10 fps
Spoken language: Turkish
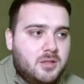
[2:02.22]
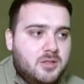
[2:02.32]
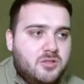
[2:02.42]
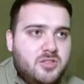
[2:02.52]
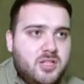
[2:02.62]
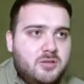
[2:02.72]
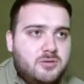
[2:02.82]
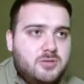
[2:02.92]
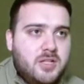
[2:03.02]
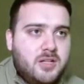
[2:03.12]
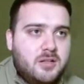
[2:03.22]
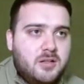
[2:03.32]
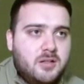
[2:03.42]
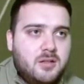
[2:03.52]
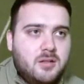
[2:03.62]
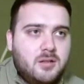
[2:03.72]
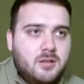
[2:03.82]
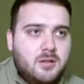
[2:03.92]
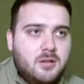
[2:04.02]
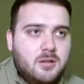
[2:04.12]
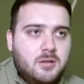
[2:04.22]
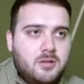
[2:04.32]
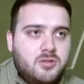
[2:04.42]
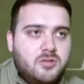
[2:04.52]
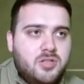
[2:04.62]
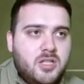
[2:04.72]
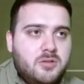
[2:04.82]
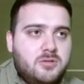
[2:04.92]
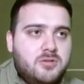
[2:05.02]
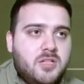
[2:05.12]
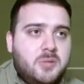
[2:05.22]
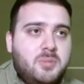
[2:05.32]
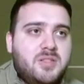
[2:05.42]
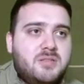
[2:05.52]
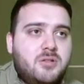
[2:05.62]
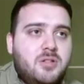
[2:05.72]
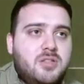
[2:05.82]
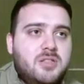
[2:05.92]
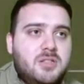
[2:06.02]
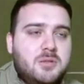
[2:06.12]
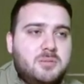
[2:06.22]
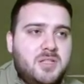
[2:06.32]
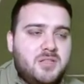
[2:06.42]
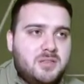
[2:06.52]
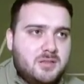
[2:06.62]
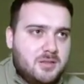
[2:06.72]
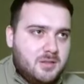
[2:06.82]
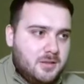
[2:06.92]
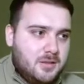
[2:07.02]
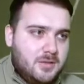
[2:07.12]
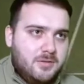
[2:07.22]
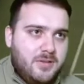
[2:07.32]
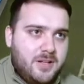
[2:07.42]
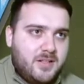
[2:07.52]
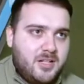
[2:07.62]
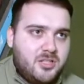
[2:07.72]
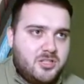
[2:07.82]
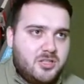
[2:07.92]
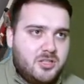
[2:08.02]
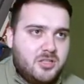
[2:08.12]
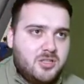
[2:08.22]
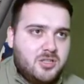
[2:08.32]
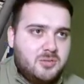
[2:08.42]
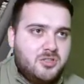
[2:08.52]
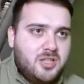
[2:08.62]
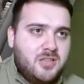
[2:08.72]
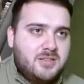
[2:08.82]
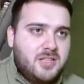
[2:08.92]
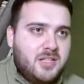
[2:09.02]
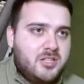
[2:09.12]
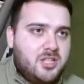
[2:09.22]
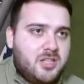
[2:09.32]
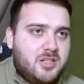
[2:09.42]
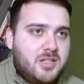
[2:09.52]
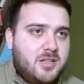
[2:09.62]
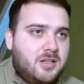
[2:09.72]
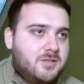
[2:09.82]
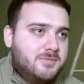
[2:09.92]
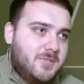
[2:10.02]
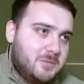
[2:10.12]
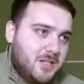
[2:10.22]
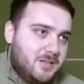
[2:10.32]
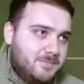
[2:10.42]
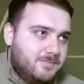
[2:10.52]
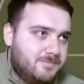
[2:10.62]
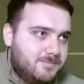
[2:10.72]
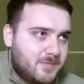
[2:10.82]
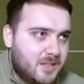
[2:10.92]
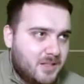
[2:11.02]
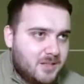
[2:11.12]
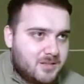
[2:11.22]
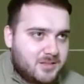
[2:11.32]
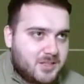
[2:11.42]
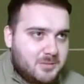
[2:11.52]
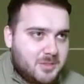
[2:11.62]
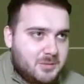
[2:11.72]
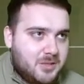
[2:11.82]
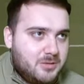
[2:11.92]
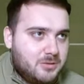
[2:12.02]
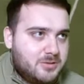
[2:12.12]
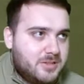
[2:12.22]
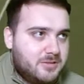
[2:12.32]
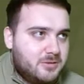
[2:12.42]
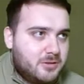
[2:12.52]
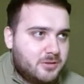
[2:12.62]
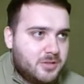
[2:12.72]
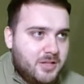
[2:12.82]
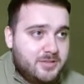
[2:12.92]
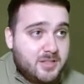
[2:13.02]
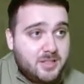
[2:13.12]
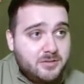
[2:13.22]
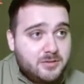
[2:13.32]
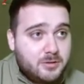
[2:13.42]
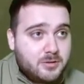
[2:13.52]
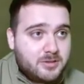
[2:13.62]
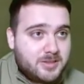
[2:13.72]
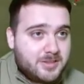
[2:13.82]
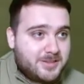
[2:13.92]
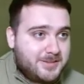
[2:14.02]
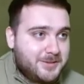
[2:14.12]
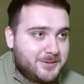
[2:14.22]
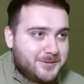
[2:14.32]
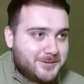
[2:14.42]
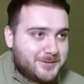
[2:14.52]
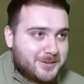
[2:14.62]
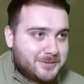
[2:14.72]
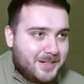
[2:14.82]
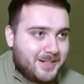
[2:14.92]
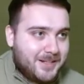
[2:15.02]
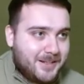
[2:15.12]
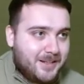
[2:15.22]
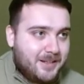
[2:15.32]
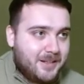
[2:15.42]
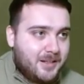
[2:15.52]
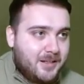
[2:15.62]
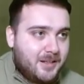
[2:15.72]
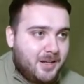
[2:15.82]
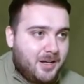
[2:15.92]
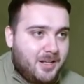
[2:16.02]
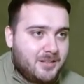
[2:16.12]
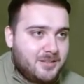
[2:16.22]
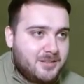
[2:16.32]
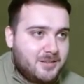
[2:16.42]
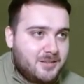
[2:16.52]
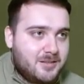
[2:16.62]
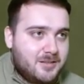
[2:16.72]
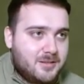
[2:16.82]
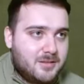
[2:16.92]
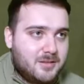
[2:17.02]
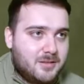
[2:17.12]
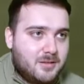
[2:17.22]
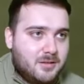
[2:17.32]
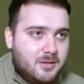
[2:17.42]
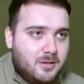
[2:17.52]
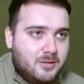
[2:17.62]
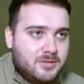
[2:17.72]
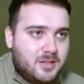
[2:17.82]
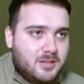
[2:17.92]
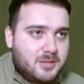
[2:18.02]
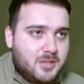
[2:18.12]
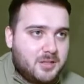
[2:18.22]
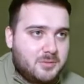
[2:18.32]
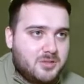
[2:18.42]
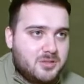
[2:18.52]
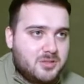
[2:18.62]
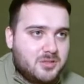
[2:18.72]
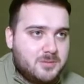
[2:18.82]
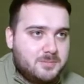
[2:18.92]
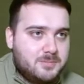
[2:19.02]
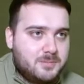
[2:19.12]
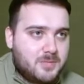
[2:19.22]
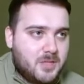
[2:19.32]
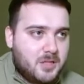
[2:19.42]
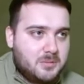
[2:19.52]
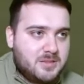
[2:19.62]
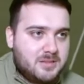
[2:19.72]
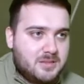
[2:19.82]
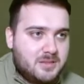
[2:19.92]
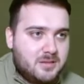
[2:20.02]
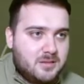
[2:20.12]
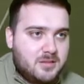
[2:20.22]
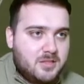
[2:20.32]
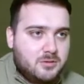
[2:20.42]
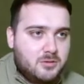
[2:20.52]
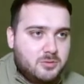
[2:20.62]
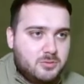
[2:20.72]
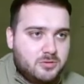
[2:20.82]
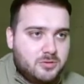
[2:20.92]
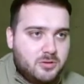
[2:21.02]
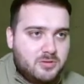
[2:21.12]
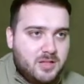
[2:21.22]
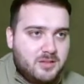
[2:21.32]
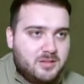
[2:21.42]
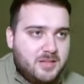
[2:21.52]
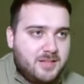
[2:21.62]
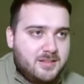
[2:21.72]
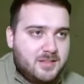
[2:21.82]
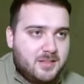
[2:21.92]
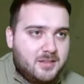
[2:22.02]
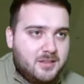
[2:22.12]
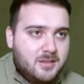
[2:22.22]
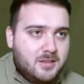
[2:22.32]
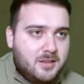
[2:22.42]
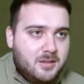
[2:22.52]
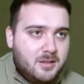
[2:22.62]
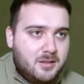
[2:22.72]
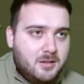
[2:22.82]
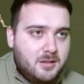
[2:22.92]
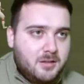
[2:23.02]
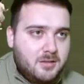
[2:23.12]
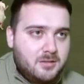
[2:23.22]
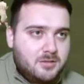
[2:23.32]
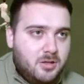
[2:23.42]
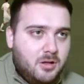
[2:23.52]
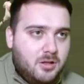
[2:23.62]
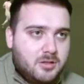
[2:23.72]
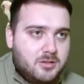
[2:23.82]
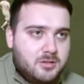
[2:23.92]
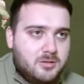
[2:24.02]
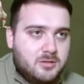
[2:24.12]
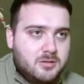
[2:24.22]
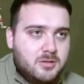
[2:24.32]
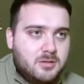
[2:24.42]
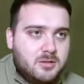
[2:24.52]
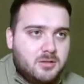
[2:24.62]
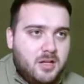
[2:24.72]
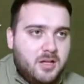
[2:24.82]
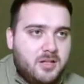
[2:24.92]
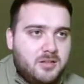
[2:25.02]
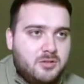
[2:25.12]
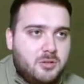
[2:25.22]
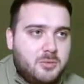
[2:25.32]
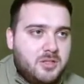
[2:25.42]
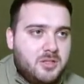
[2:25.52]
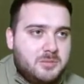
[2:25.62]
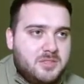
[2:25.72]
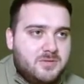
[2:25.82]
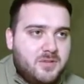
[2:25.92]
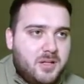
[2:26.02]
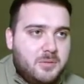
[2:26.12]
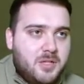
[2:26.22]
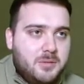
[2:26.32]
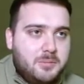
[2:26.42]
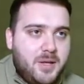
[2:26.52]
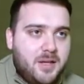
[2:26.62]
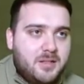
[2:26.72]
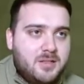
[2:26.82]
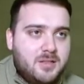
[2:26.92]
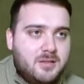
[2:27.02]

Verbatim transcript: Cengiz Ünder. Cengiz Ünder pasını oynadı. Bir Verkaç. Şimdi Cengiz geriye çekti. Ama rakip tabii ki de onu seziyor. Efsanevi zorluk derecesinde oynuyoruz normal yani. Haaland'ı Offside'da bırakmaya çalıştım. Ama zaten diğer oyuncu bozdu offside'ı neyse. Sörlot. Ayağından topu alalım izin vermeyelim. Berg'ı.